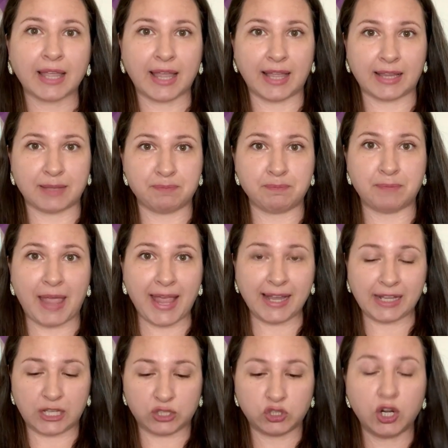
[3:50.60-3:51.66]
ela
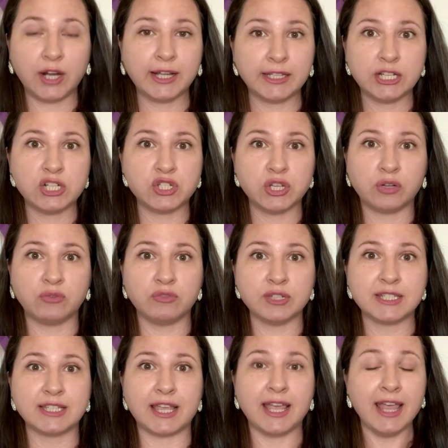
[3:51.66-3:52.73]
pega, ela troca energia com
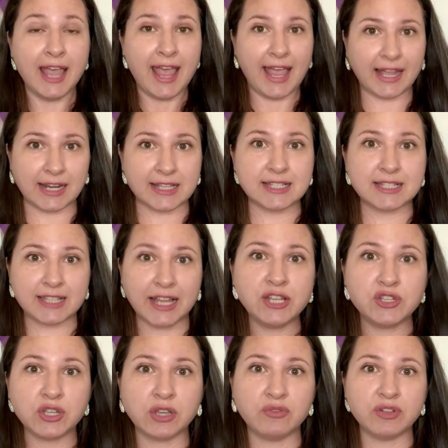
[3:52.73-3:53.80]
você, ela
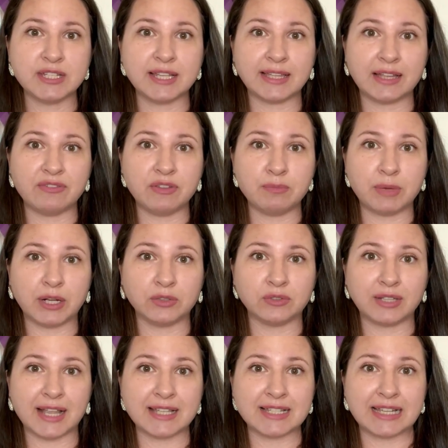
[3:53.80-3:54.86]
sente que você está vibrando
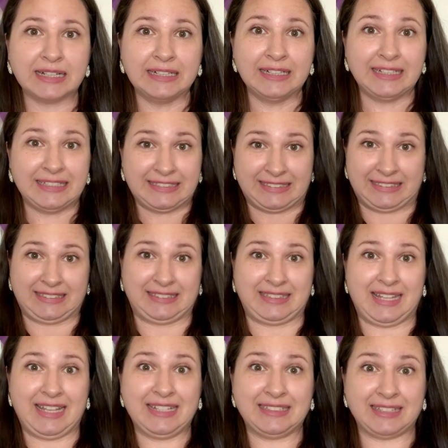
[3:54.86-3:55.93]
nessa,
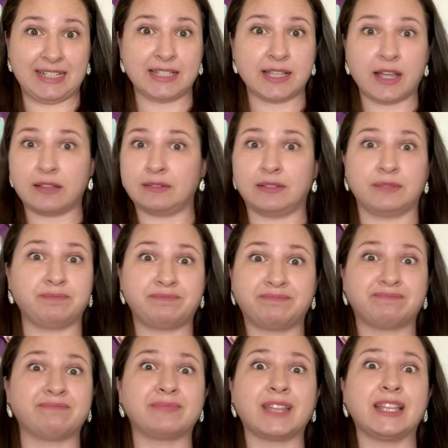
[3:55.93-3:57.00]
né, nessa
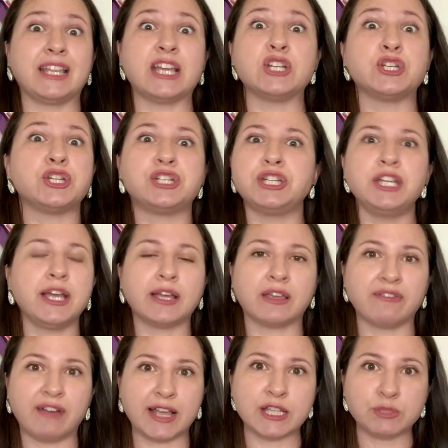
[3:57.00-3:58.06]
energia que
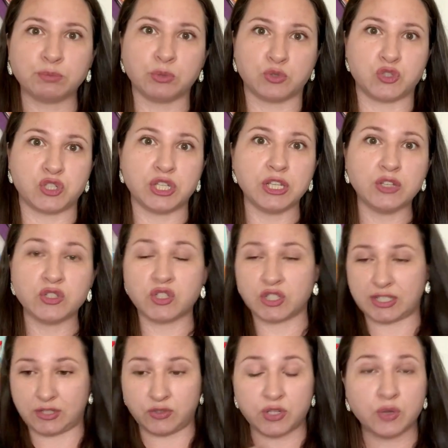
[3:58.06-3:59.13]
vai explodir, se
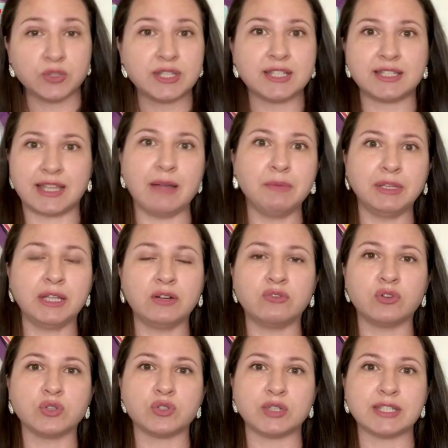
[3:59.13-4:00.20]
seu sistema
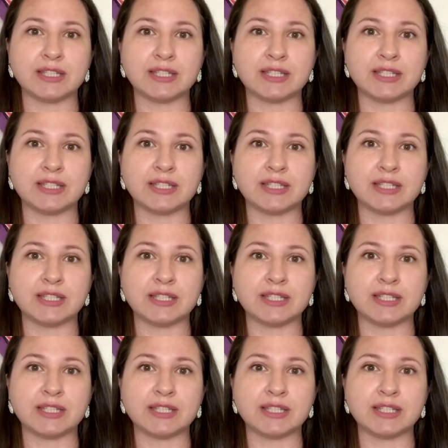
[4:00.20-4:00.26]
nervoso